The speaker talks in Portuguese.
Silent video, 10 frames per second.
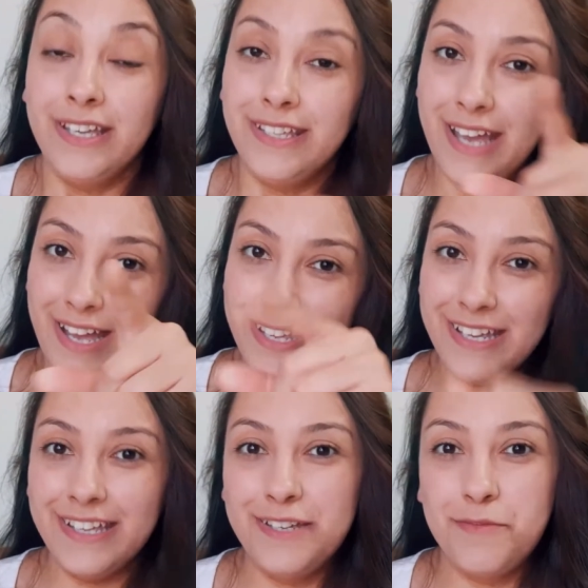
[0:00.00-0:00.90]
E aí
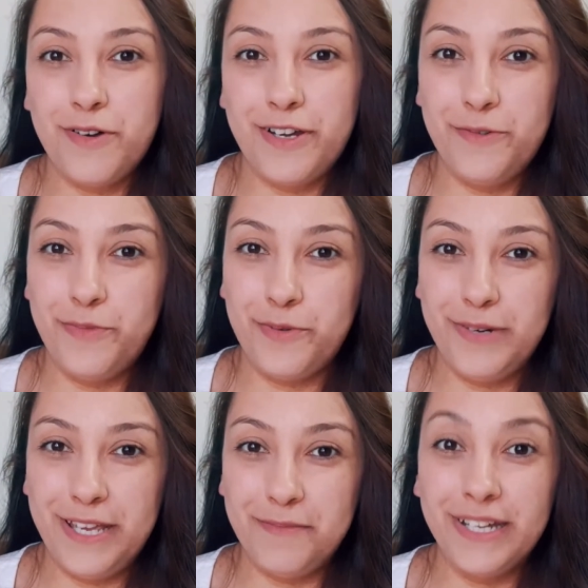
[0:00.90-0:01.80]
é que mora o
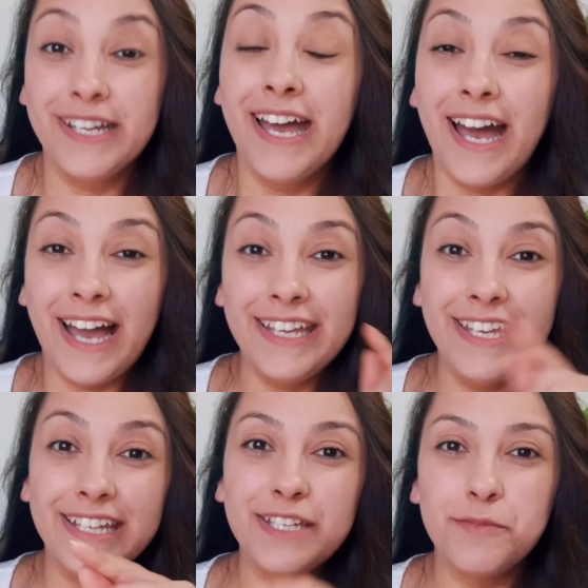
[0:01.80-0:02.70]
problema.
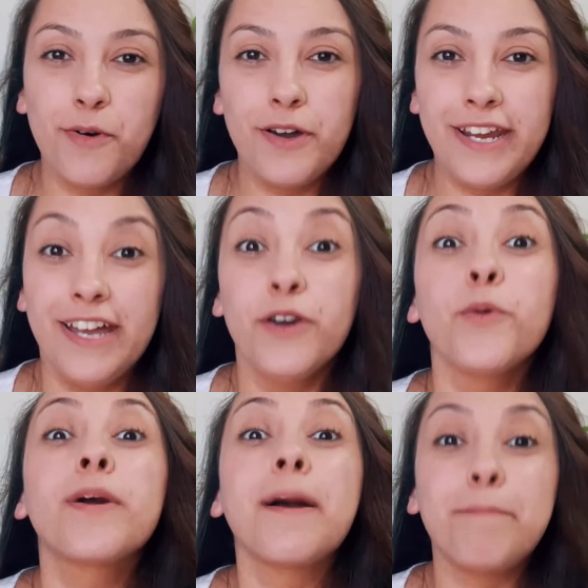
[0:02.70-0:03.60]
Aí é que mora
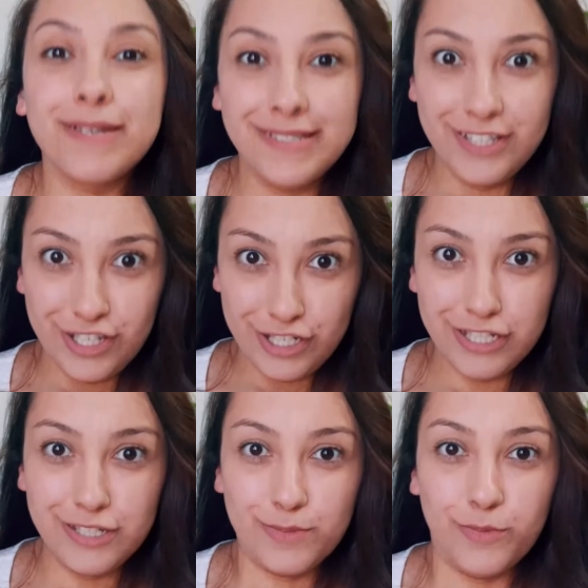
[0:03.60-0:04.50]
o
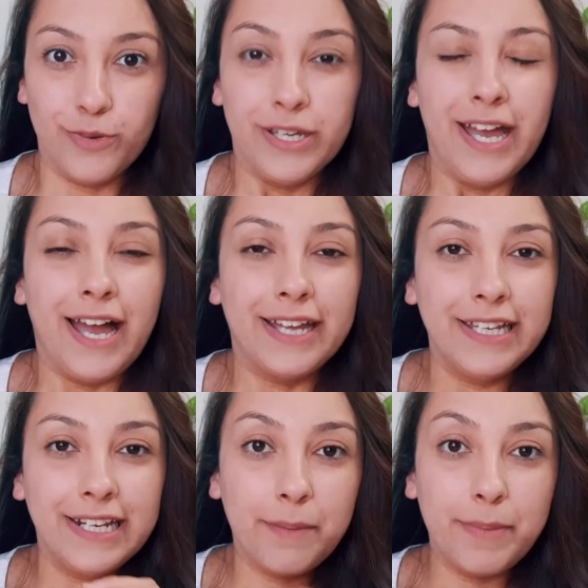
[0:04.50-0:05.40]
capacitismo,
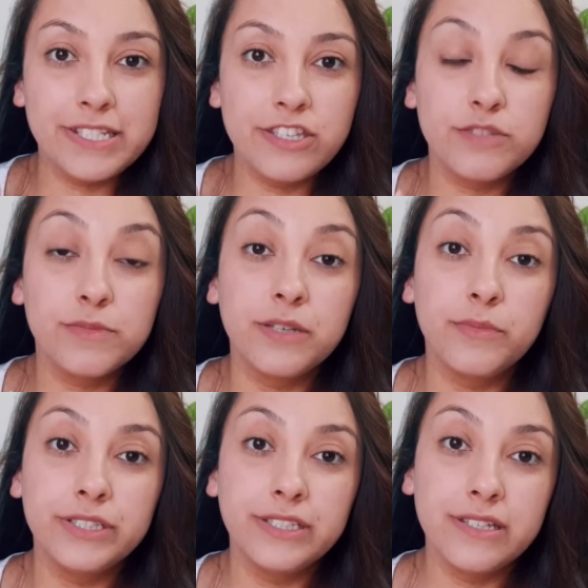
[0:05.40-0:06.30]
aquele capacitismo que
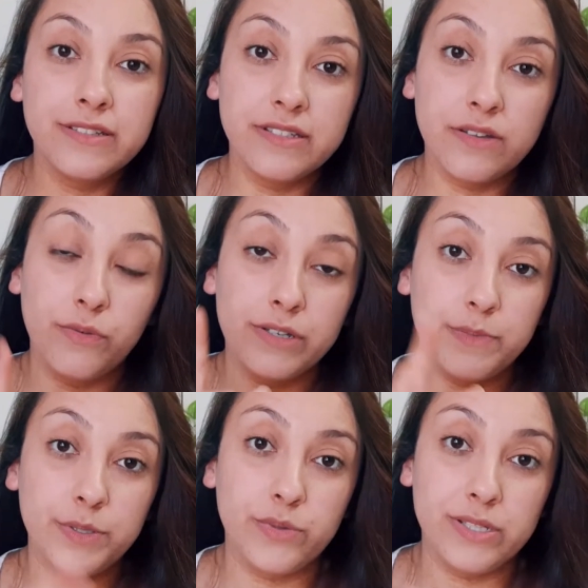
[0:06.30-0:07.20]
muitas das vezes algumas
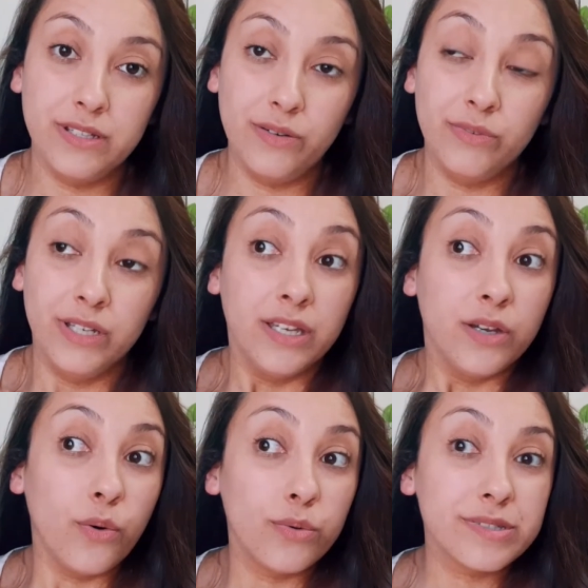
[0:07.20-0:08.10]
pessoas não
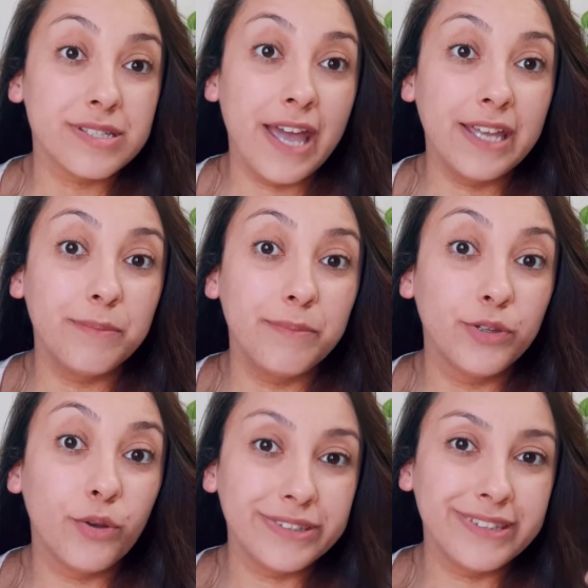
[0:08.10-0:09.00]
conseguem
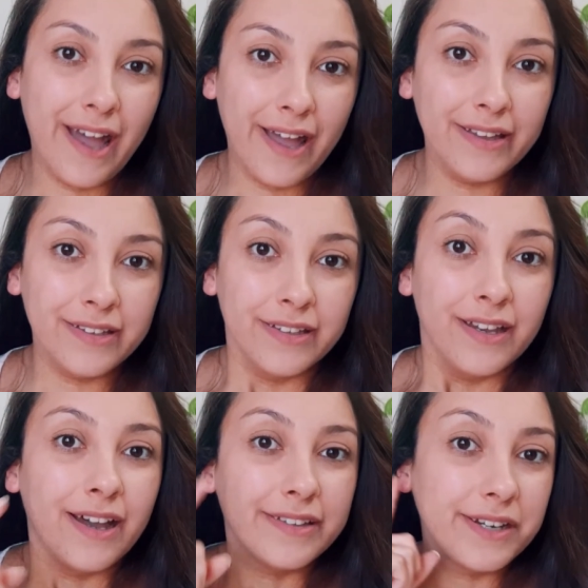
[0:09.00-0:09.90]
notar
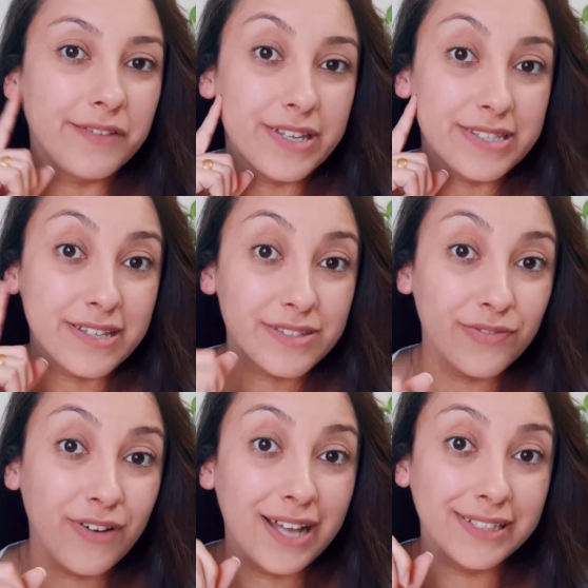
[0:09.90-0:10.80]
através das
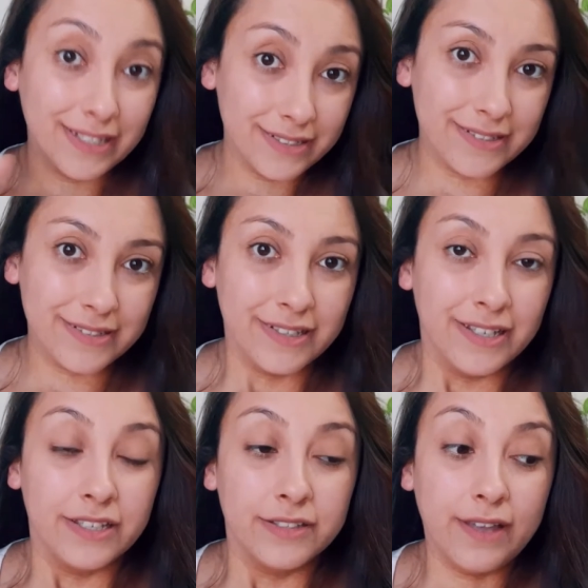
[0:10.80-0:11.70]
falas,
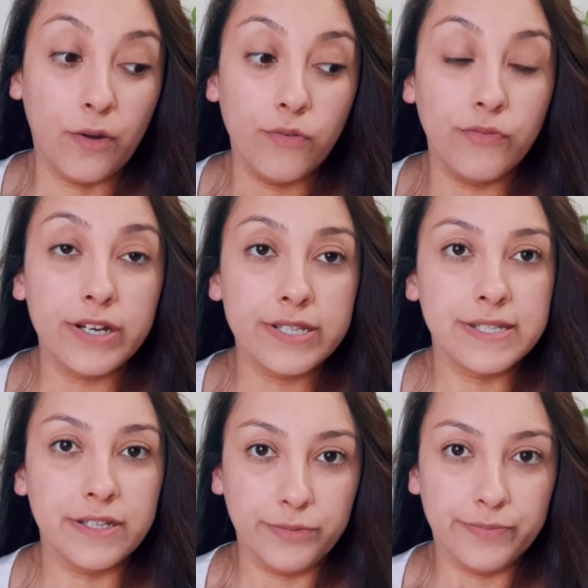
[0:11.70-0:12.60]
tá
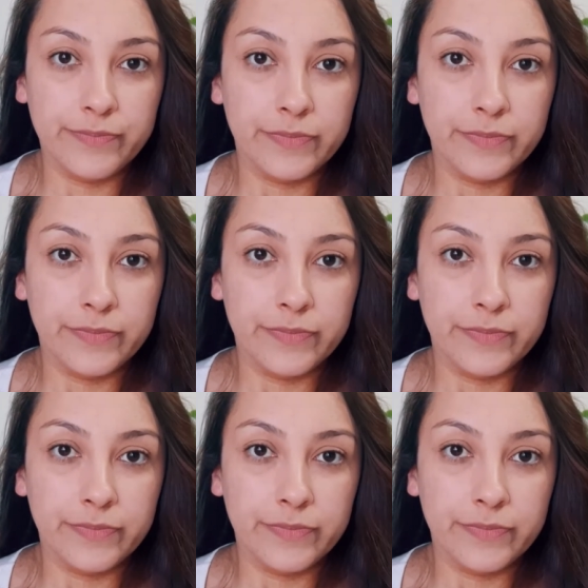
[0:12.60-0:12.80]
conversando.